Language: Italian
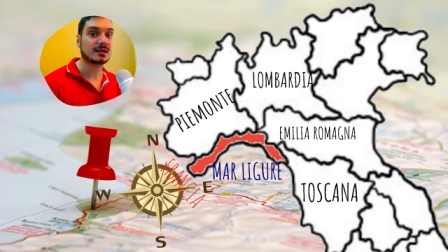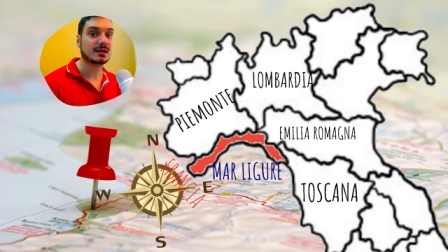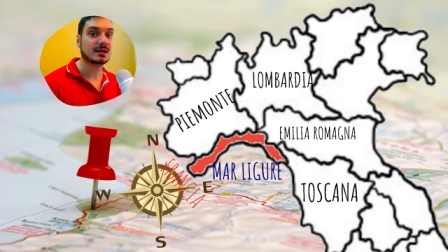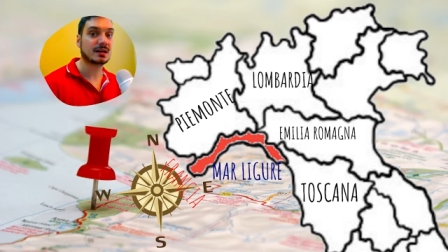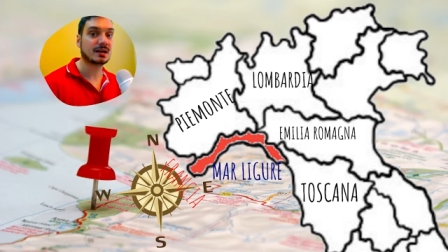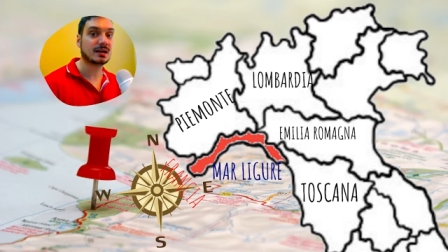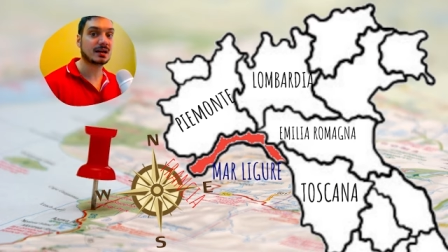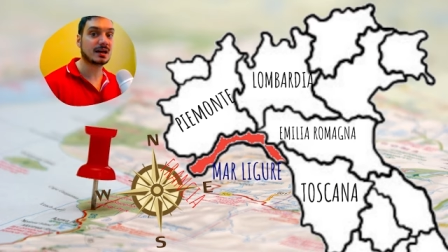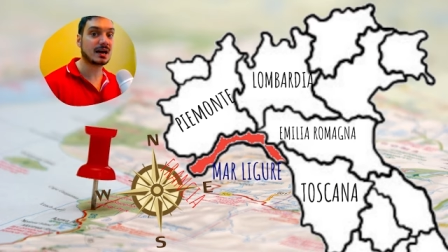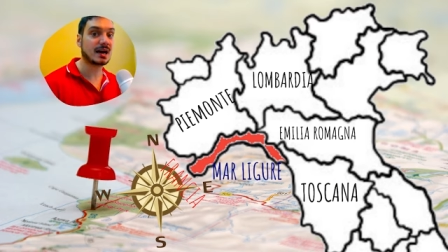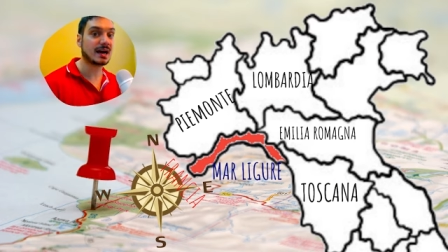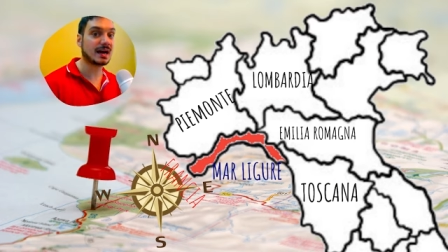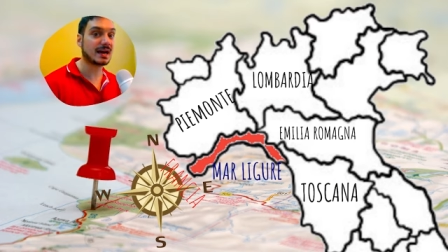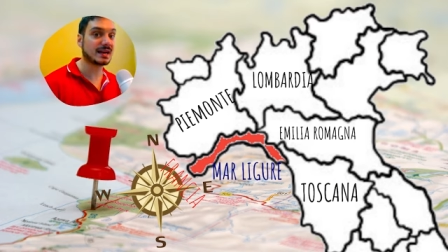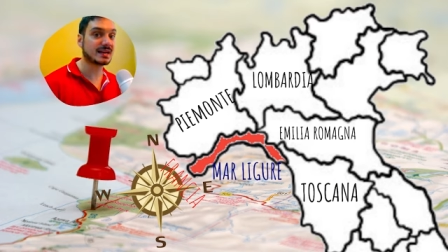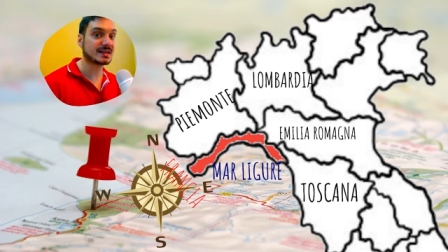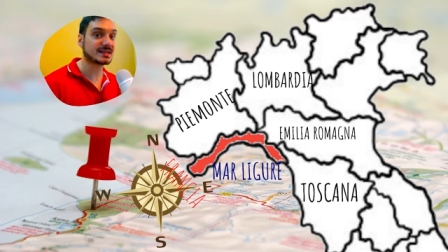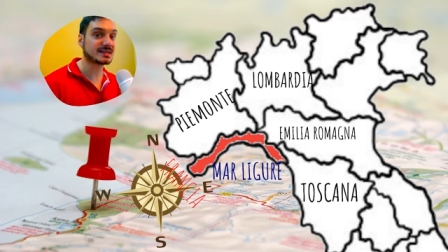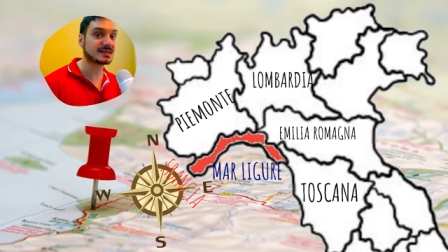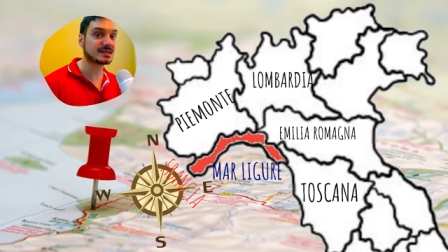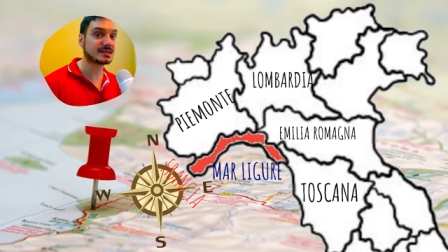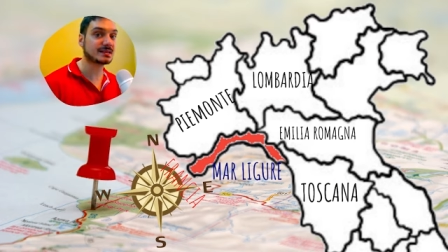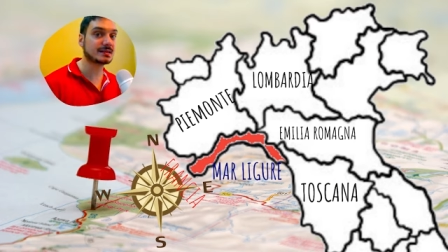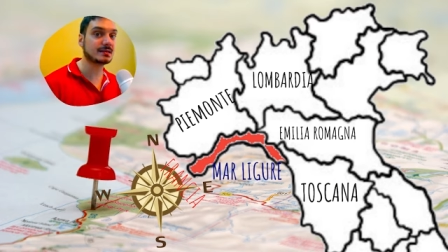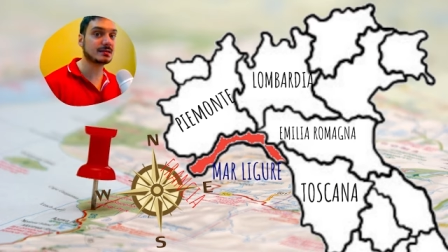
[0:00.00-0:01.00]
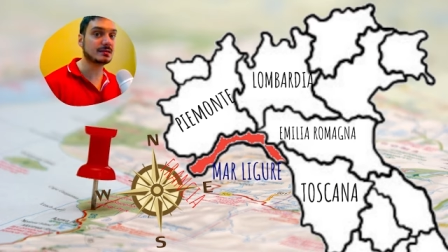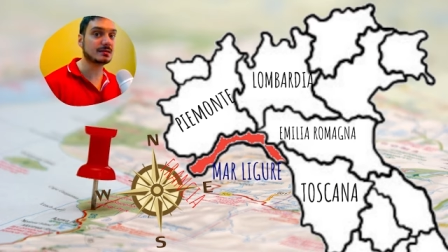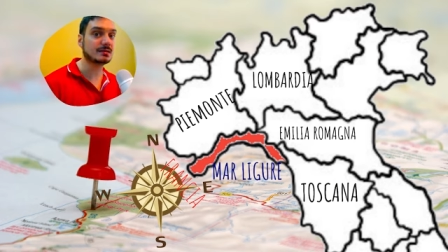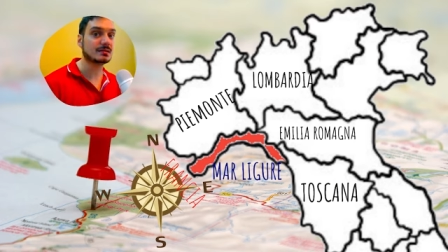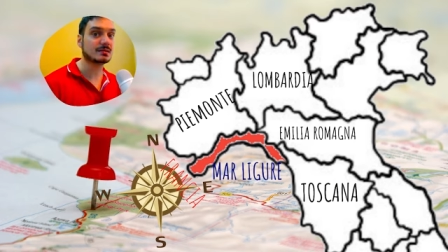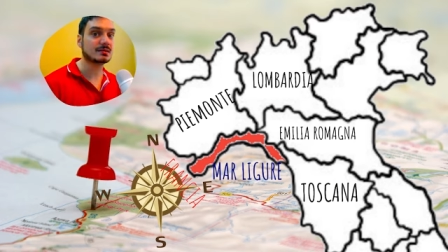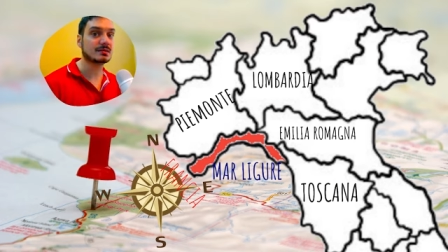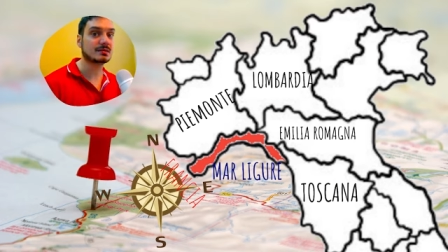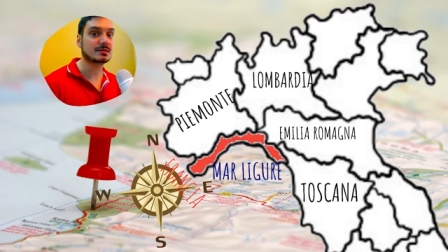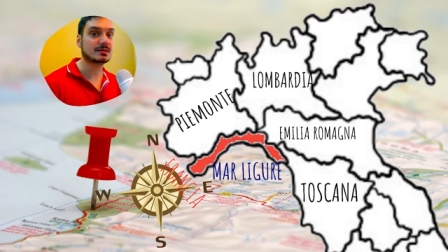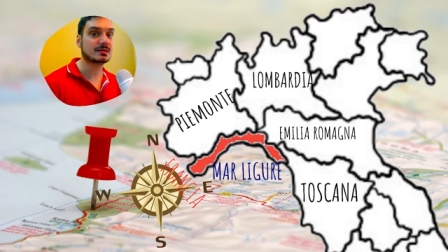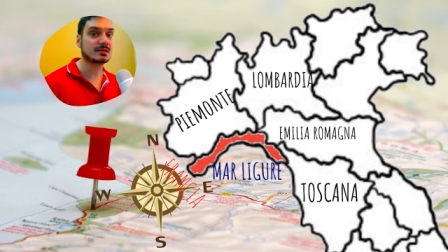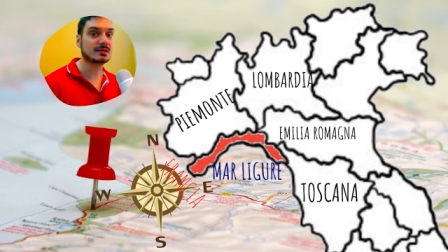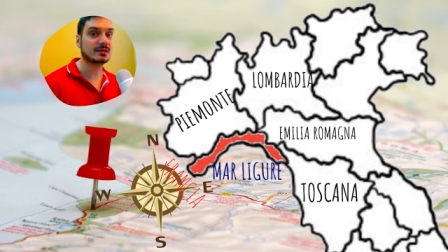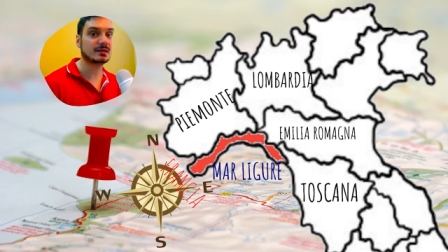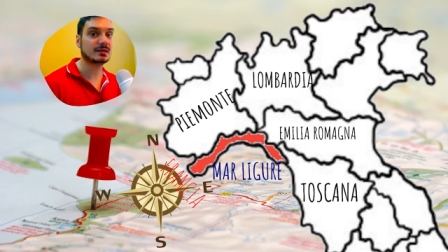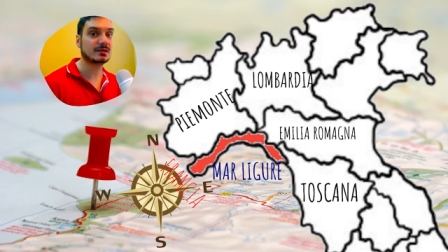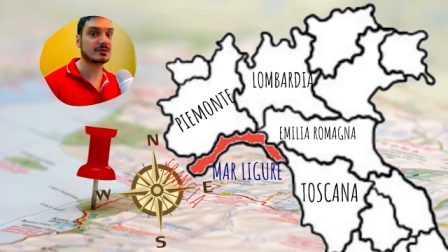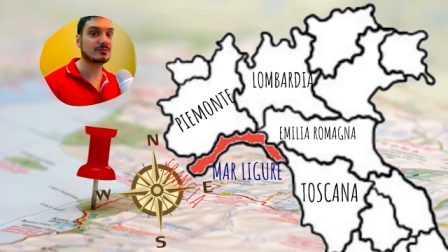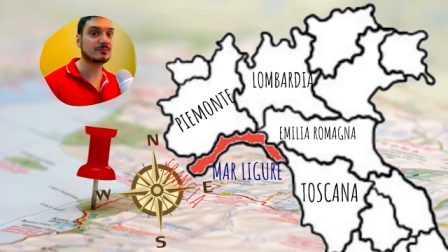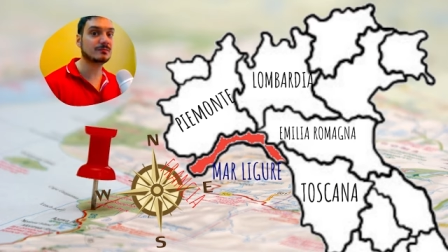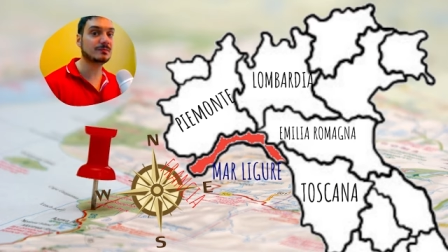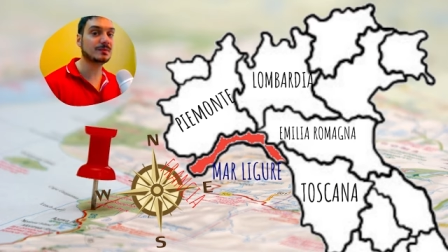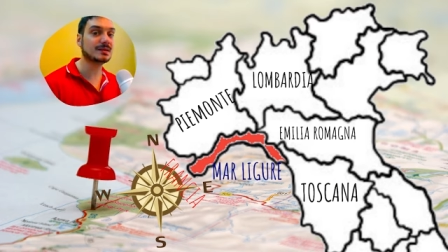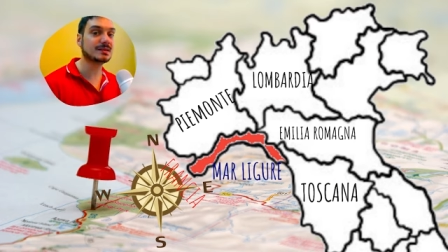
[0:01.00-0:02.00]
A est eh, un
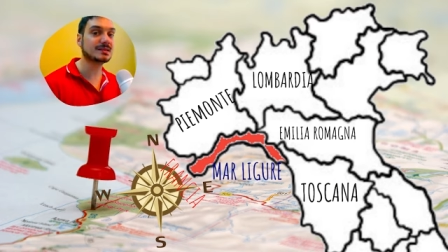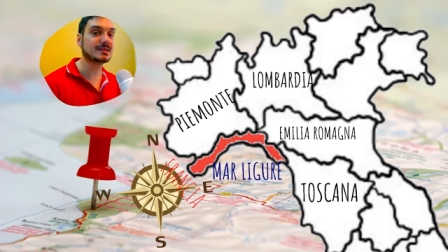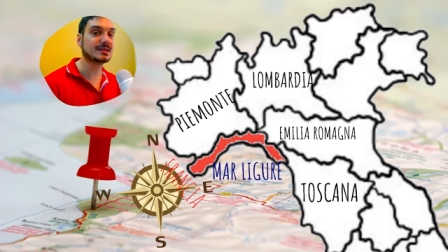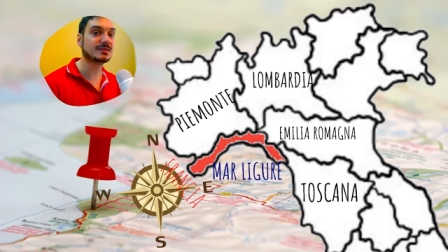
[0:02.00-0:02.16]
pezzetto